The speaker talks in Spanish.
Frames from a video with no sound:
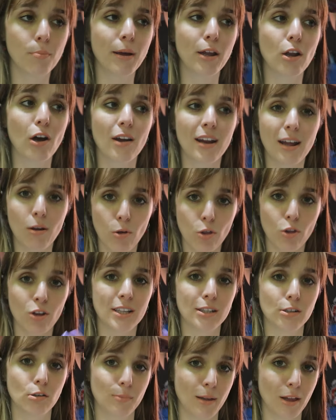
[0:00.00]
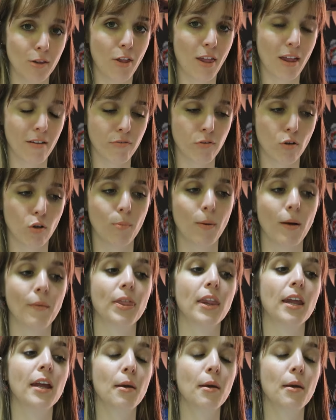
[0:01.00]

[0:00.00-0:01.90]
pero ahora es cuando estamos empezando a dar forma.